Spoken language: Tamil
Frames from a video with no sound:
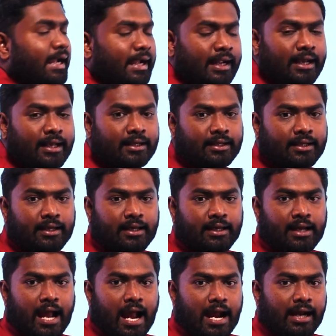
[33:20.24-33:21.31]
எங்களுக்கு
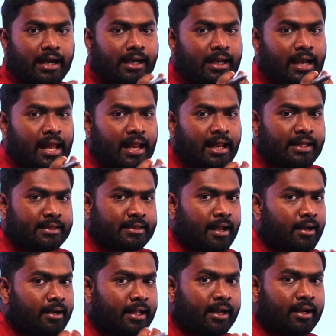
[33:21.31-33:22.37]
இலை
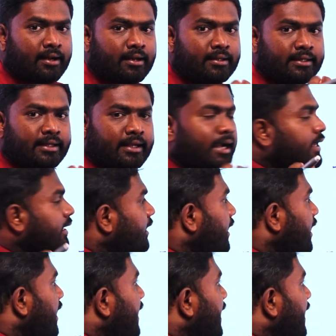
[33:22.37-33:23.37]
தளர்றதுக்கு எடுக்கிற